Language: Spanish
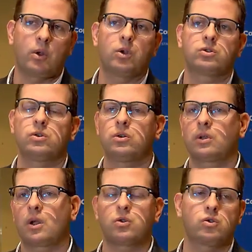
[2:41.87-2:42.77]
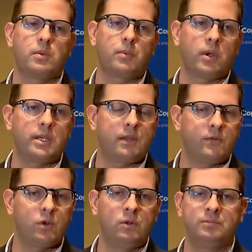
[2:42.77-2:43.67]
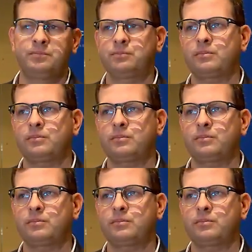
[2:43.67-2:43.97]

novedoso que consume pues jet fuel